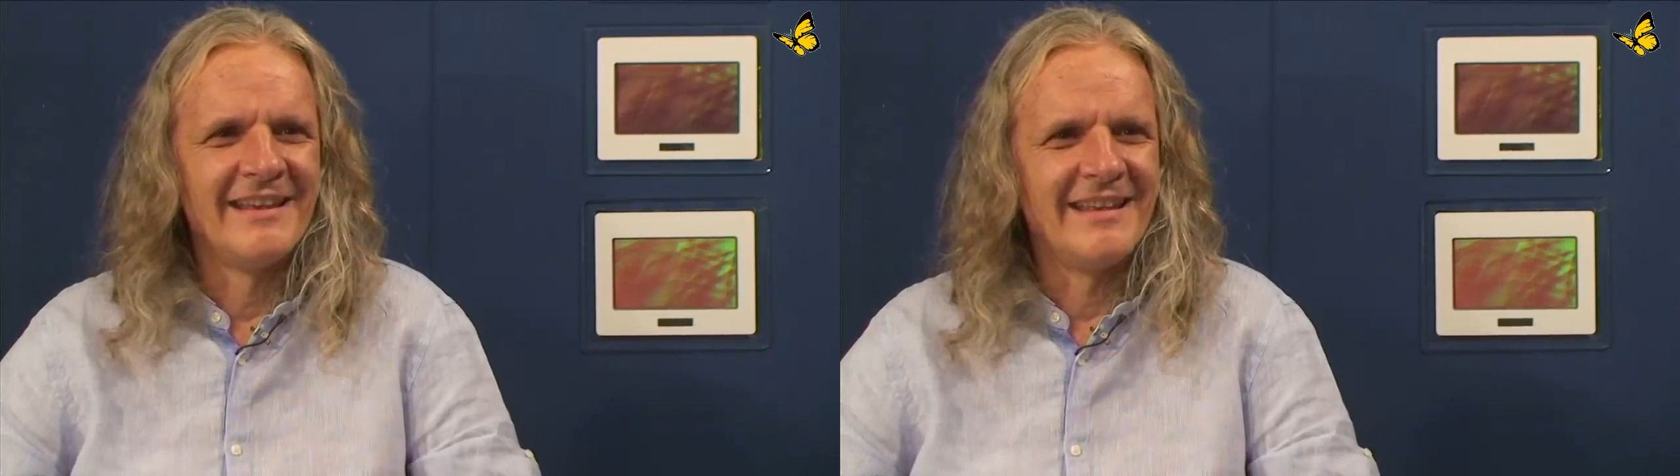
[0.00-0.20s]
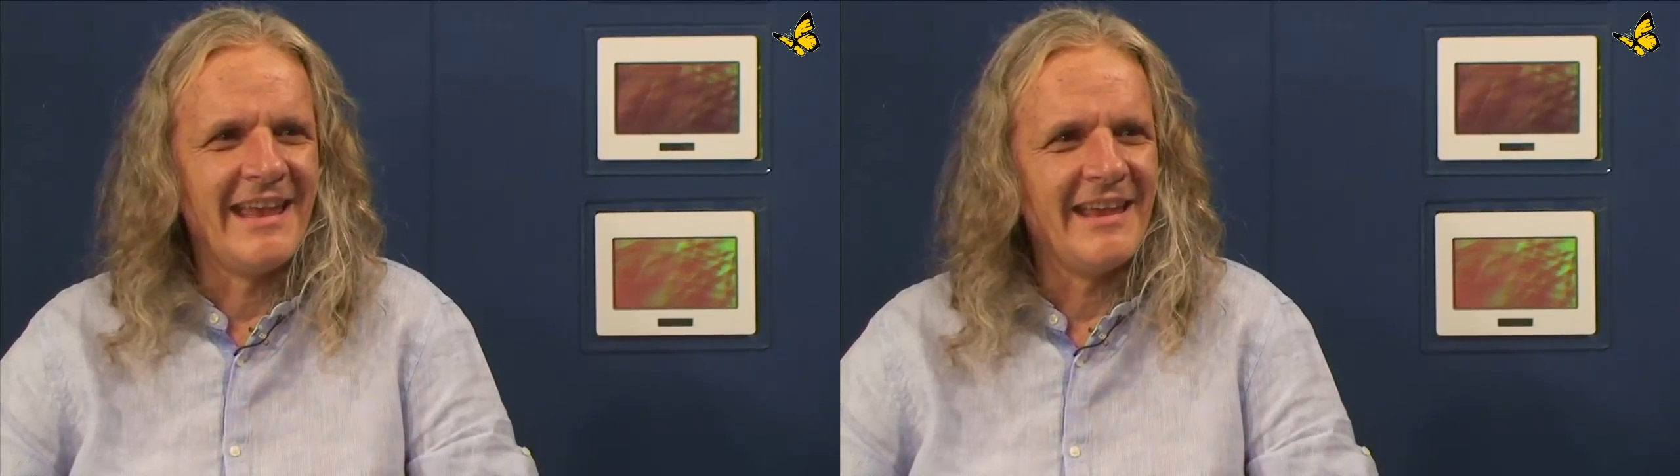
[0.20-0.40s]

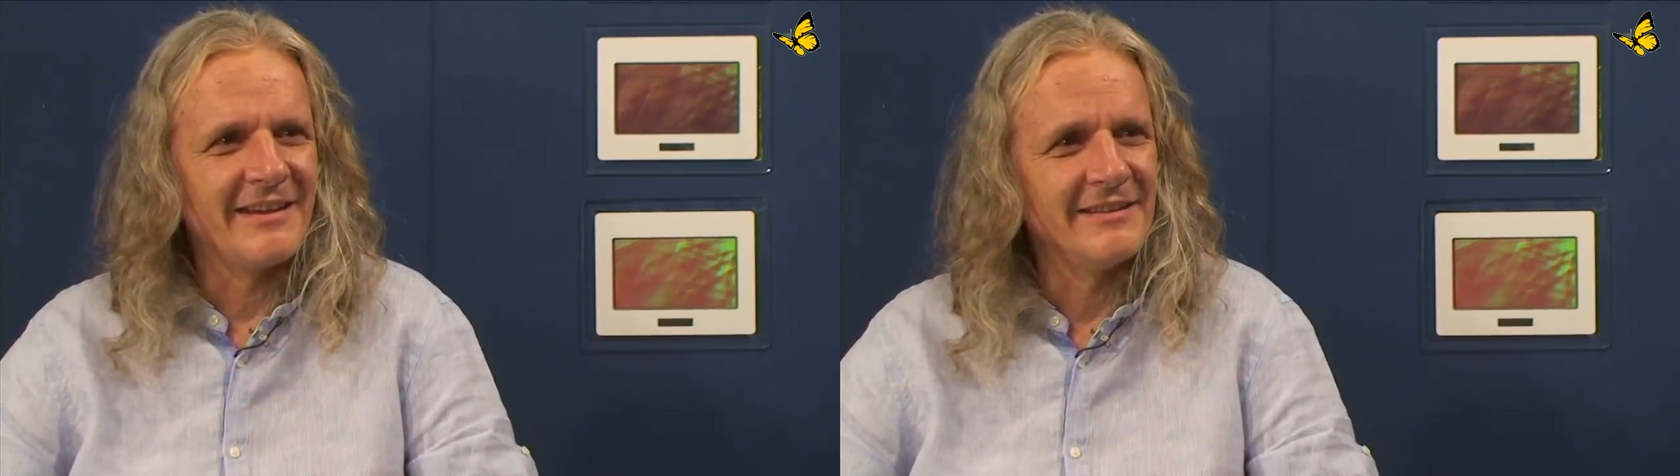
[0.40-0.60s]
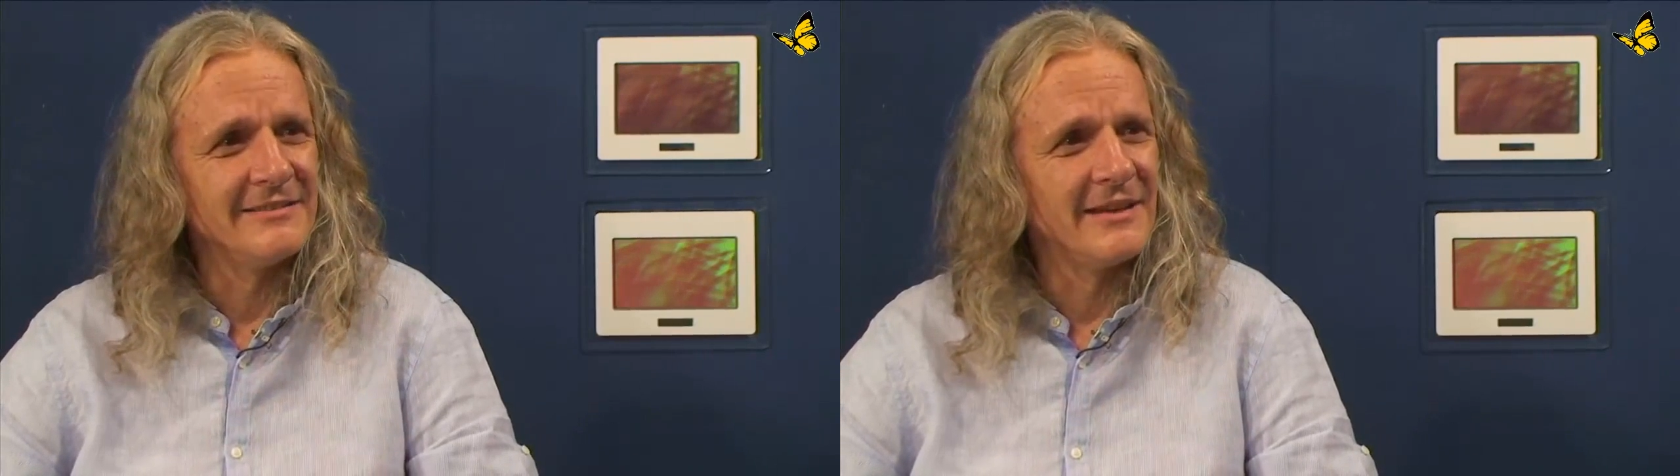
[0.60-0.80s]

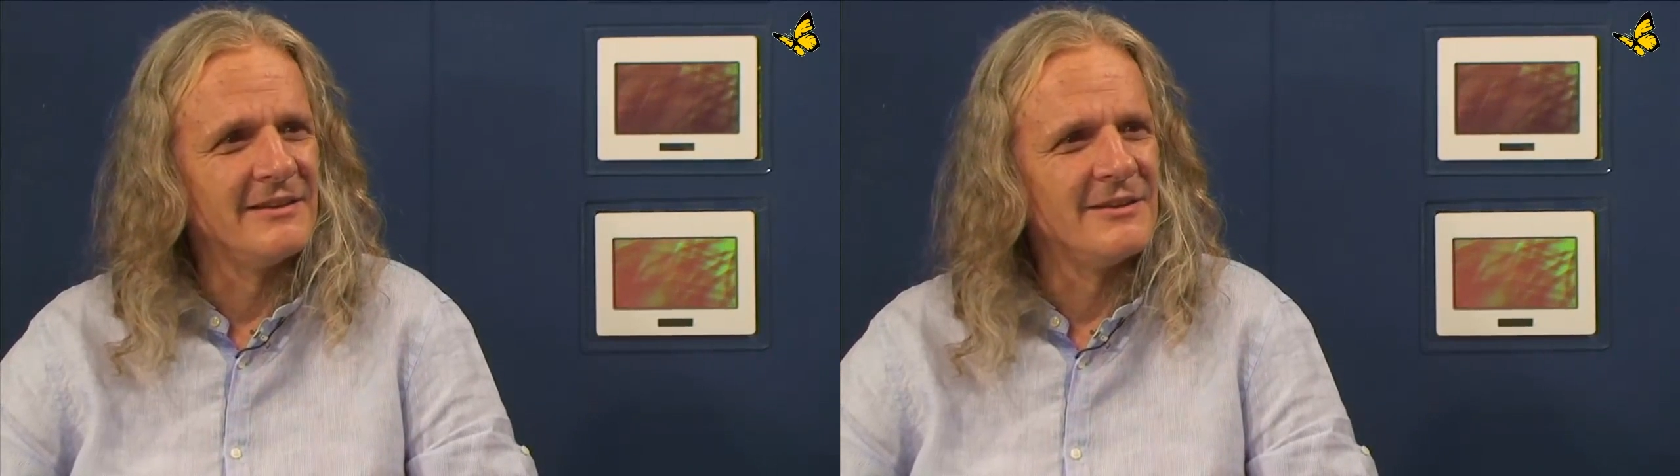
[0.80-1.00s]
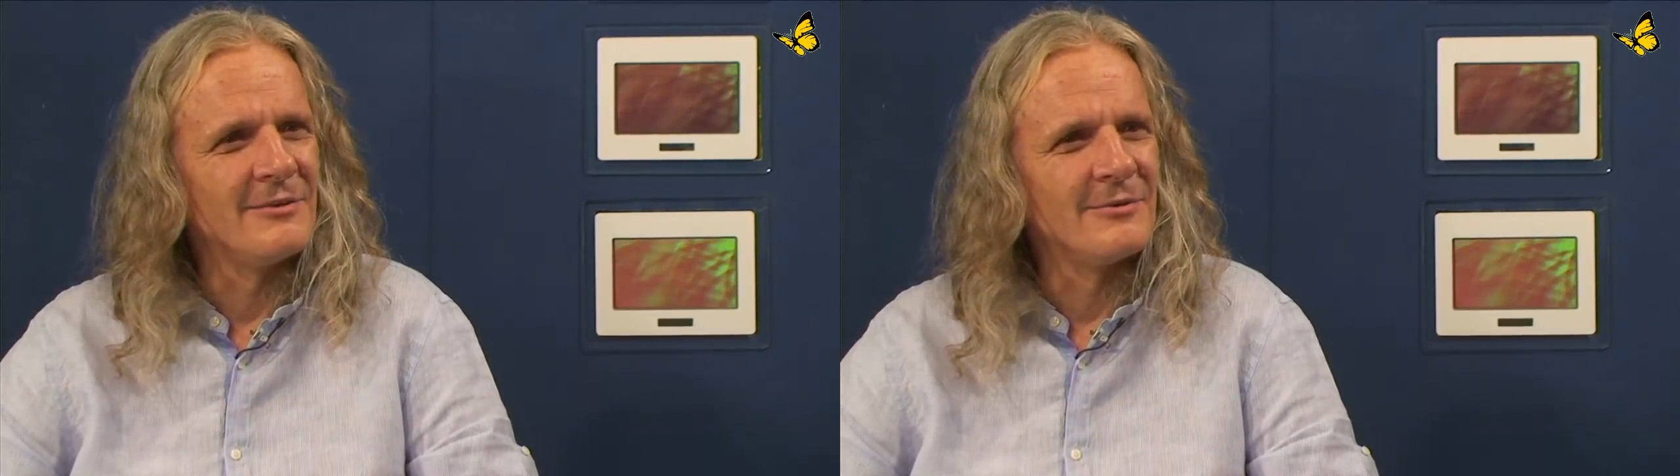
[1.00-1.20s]
gärenden